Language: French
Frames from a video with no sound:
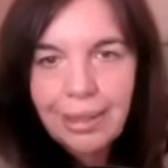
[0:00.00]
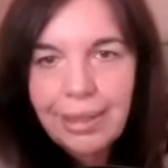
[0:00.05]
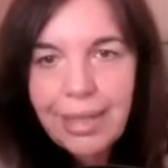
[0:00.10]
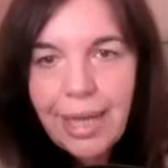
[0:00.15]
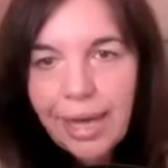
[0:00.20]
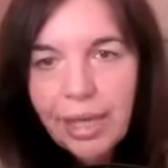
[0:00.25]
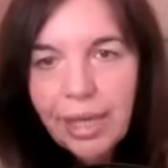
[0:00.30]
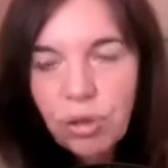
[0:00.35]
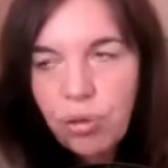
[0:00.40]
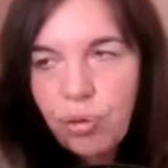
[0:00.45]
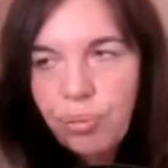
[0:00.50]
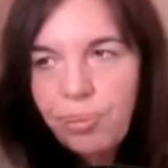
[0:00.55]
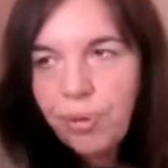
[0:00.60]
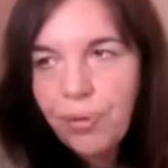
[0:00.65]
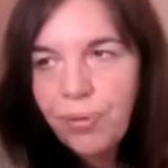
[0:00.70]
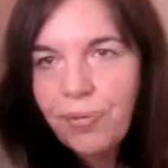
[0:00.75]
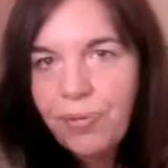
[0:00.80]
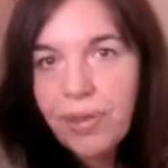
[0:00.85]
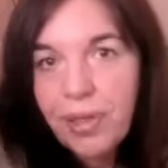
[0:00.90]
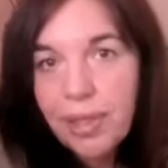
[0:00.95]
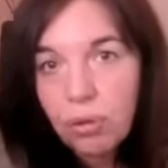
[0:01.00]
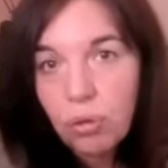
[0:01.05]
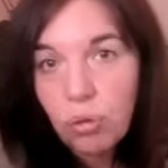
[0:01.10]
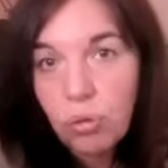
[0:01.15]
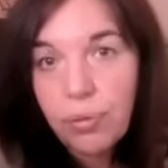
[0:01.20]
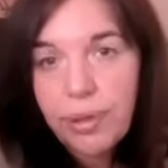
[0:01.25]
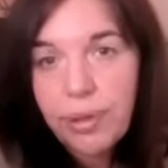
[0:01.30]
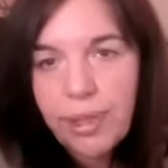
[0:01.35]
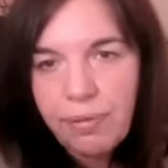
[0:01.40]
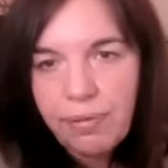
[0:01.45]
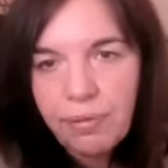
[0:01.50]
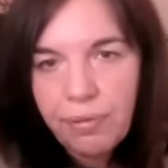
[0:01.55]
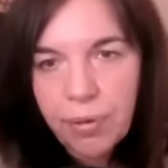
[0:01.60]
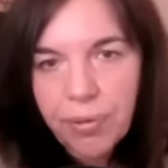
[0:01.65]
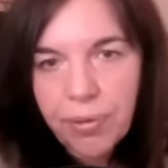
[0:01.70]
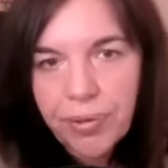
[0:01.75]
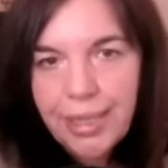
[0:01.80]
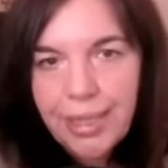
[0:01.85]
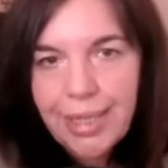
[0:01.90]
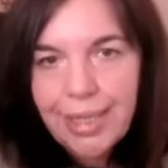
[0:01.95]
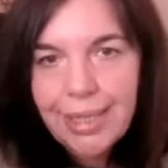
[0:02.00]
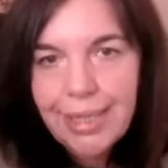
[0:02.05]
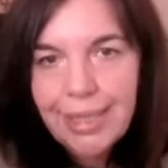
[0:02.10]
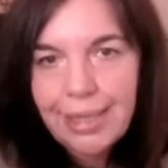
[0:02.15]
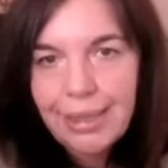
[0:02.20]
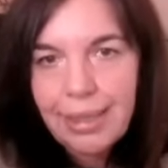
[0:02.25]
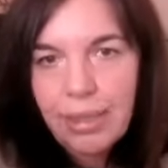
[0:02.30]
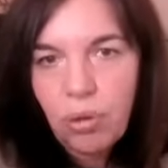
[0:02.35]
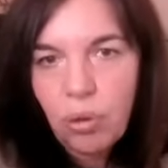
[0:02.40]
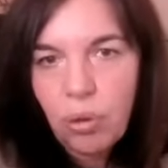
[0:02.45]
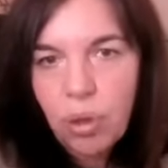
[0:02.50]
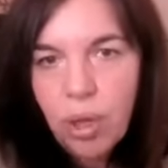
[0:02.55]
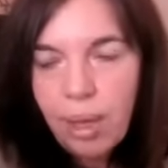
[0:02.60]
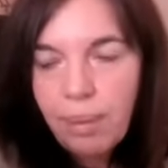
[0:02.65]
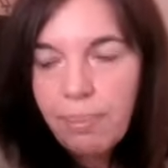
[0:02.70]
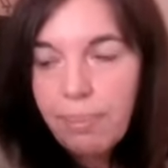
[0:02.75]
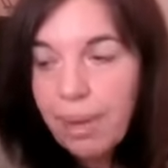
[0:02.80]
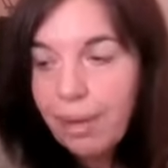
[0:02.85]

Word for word: d'argumenter, de défendre des idéaux,